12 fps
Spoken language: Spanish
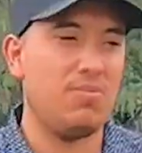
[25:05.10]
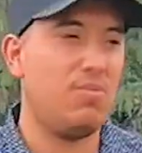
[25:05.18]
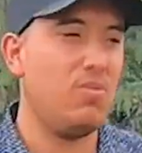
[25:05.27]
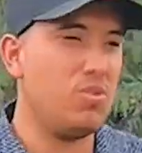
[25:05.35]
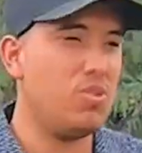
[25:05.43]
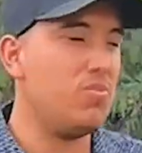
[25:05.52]

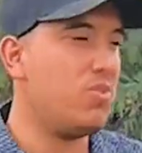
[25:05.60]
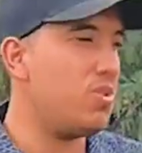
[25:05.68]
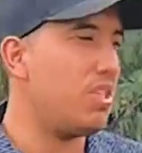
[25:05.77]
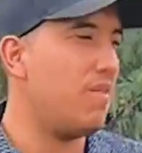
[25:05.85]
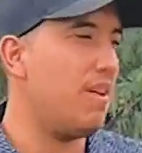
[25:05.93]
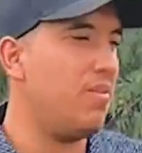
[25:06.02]
mucho, mucho
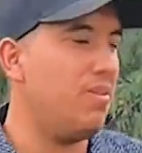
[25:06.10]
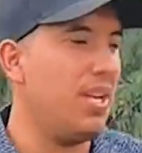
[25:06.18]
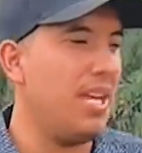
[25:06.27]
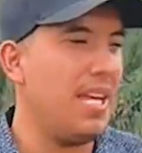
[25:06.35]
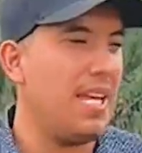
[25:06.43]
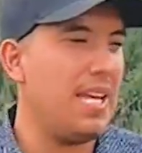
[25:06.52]
trabajo
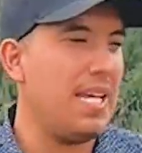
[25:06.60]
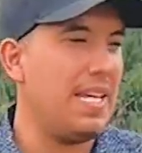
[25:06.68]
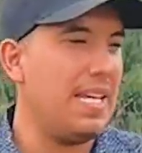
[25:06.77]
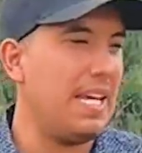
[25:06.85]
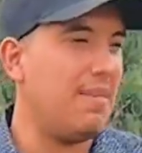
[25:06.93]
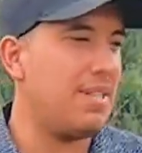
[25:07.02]

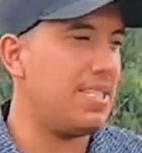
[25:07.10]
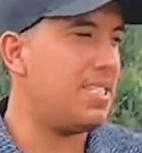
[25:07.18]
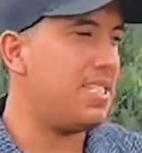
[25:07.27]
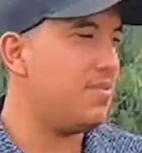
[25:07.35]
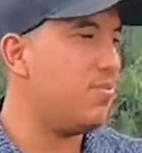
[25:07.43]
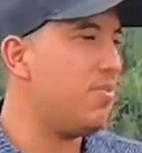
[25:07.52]
y a
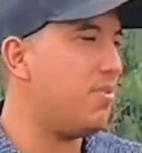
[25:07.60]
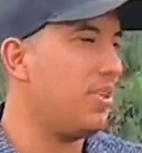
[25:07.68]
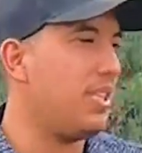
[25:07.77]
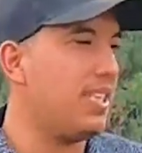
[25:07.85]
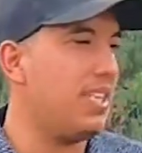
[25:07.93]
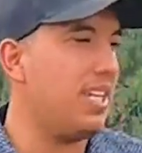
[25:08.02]
veces es muy
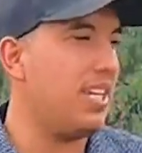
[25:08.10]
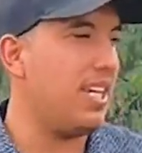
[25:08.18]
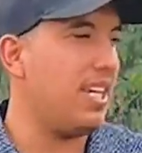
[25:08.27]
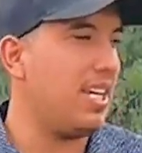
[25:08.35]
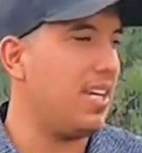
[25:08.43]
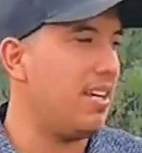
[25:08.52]

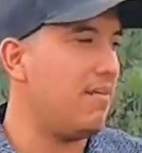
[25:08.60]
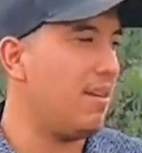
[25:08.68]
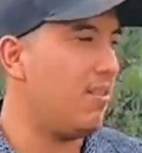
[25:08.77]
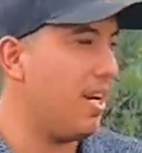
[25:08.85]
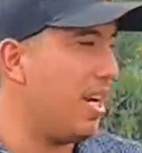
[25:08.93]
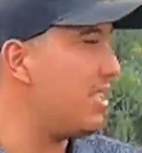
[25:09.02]
importante
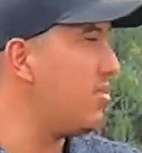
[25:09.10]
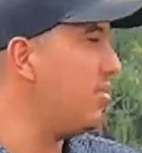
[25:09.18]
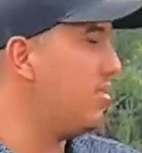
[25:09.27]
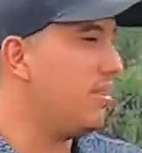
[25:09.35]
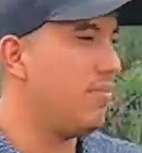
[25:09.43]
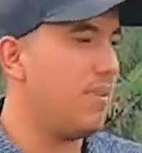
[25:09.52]
valorar
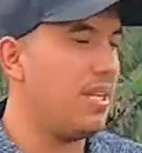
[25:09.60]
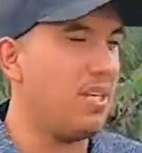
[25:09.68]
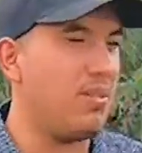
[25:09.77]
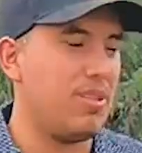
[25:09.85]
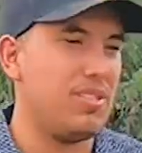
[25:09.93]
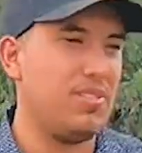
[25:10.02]
eso
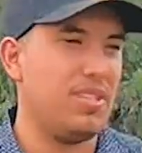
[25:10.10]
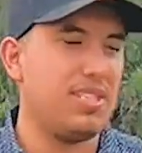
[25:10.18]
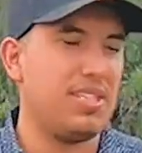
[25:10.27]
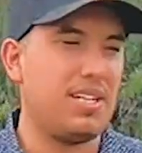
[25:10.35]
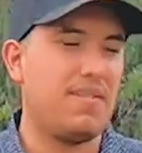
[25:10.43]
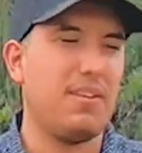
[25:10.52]
en cuestiones
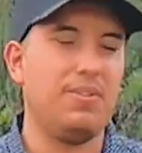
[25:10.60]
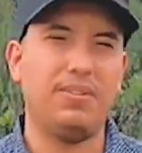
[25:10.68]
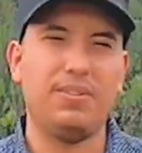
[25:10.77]
de trabajo.